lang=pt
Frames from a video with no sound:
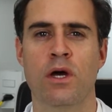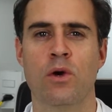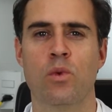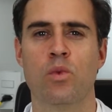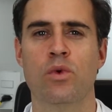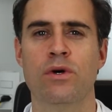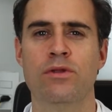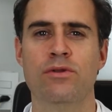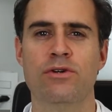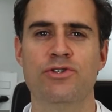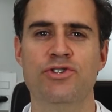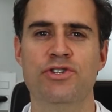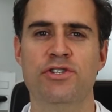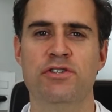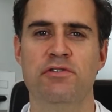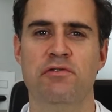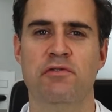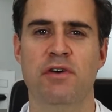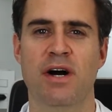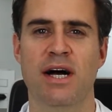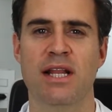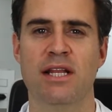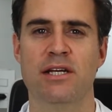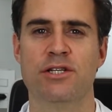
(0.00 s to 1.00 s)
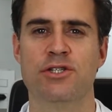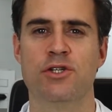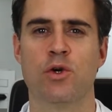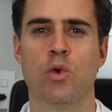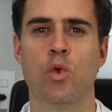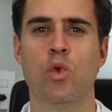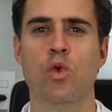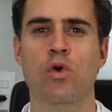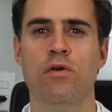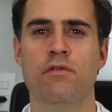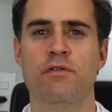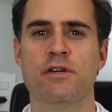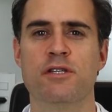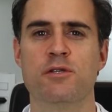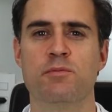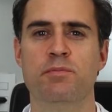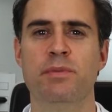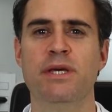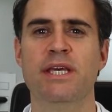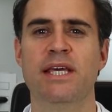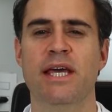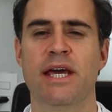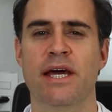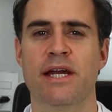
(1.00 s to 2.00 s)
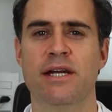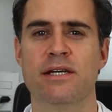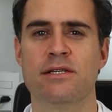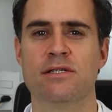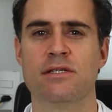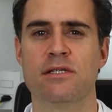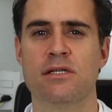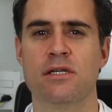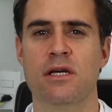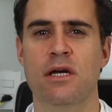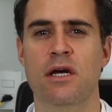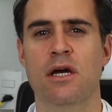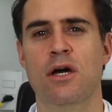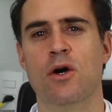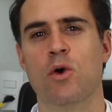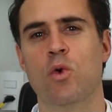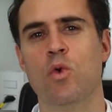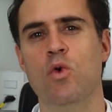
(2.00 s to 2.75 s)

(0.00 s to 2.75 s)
Quando a gente fala de curvas pequenas,